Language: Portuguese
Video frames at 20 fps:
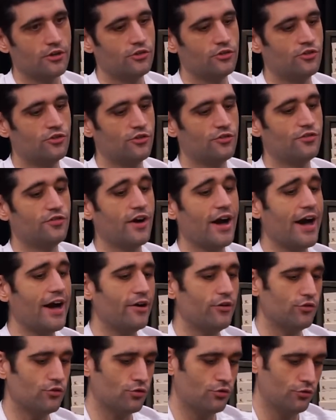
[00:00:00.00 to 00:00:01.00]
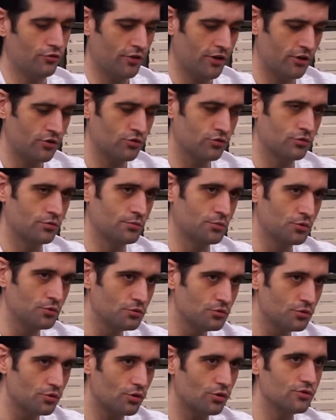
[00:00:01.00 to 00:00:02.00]
de vários governos no
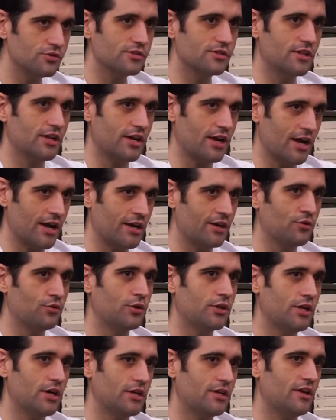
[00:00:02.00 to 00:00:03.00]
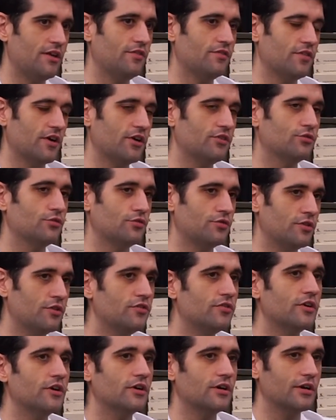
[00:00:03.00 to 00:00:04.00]
mundo considerarem o que a EA faz no
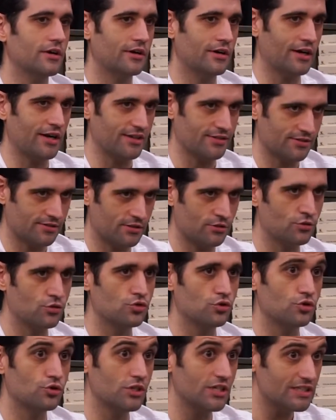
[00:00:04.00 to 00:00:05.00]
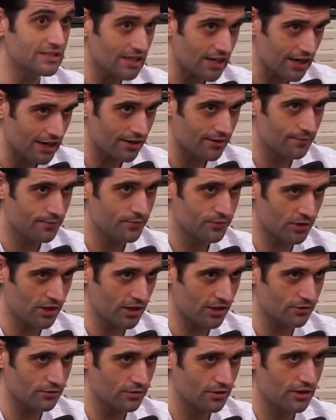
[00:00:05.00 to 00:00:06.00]
FIFA cassino jogo de azar,
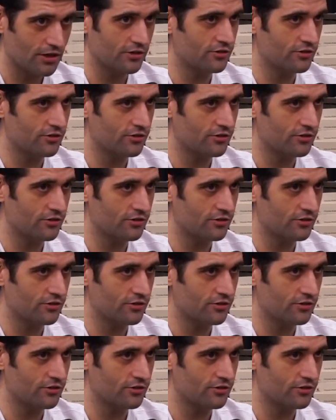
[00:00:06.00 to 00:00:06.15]
certo?